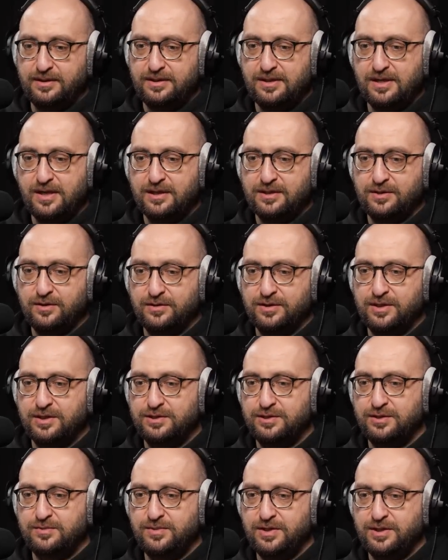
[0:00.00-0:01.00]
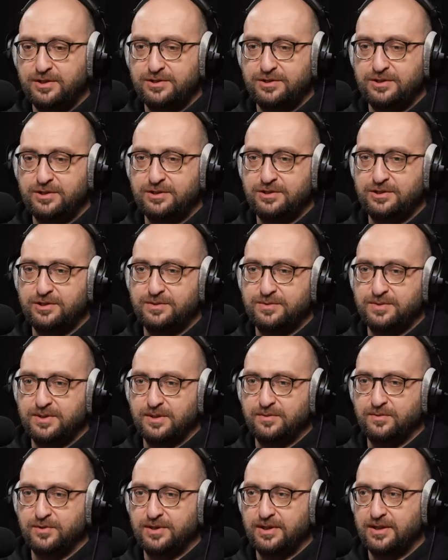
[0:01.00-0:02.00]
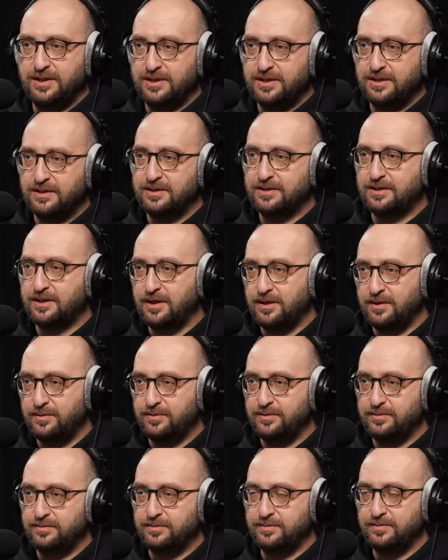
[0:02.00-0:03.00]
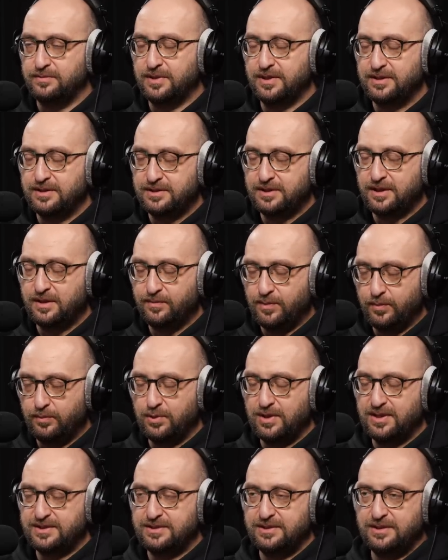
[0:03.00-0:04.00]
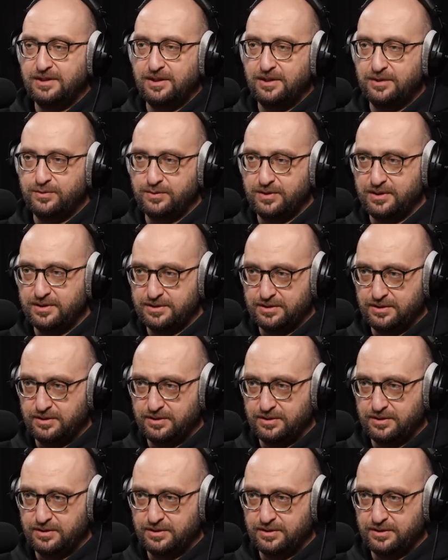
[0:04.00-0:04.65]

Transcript: jak ona się mieści gdzieś w tych modelach genetyki, genetyki populacyjnej, które